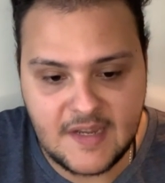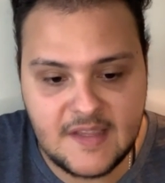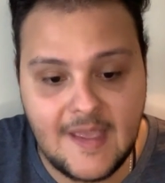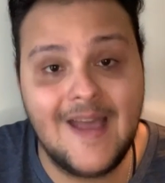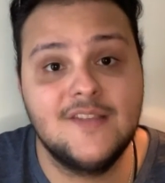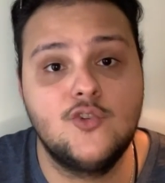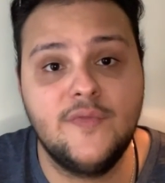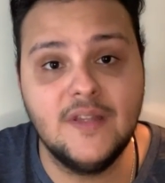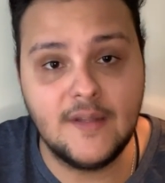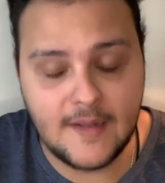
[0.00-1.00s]
دي عايز اشوف
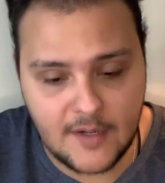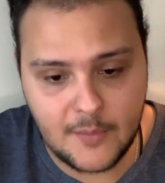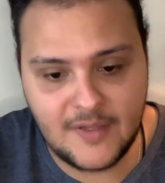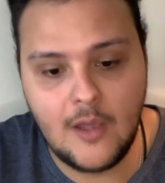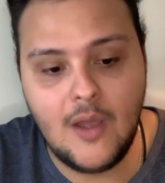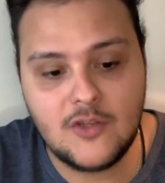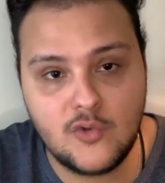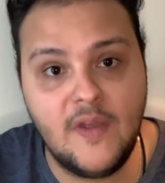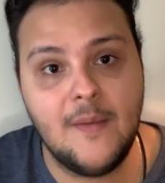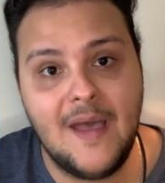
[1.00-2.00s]
التريلر بتاعه عايز
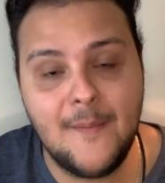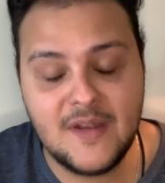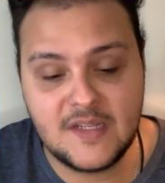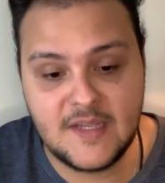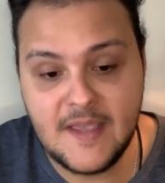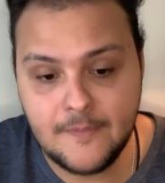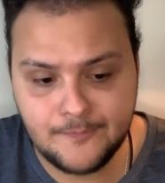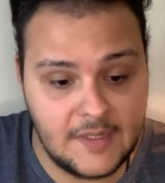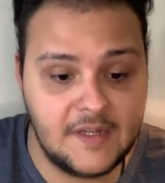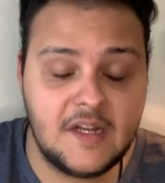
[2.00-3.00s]
اشوف هيبقى عامل ازاي
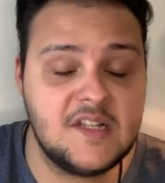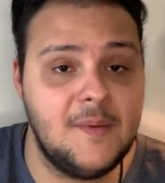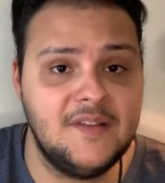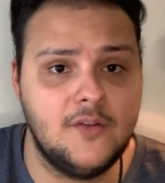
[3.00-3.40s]
لان انا سمعت